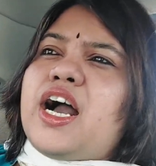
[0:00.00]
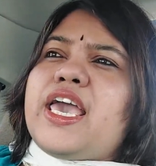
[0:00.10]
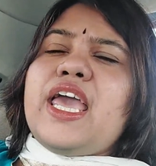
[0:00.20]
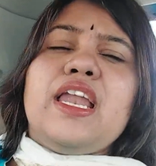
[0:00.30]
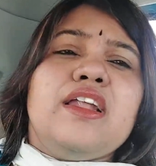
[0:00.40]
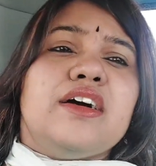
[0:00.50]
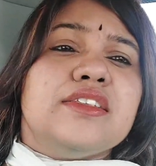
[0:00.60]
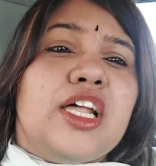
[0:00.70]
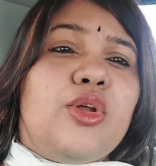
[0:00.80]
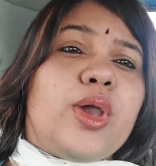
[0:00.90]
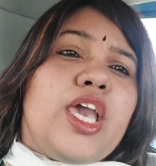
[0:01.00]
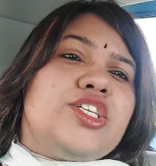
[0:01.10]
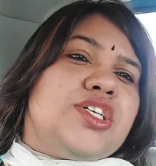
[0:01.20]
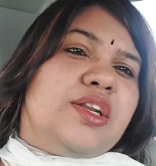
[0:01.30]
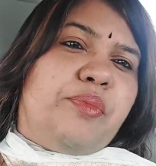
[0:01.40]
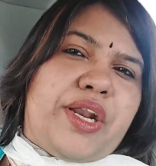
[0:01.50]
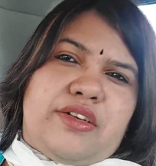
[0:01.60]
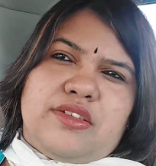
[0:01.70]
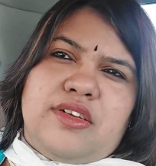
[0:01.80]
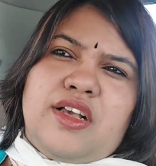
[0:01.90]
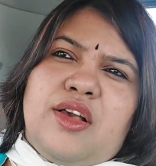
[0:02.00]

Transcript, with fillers: अगेन द लोकेशन बिट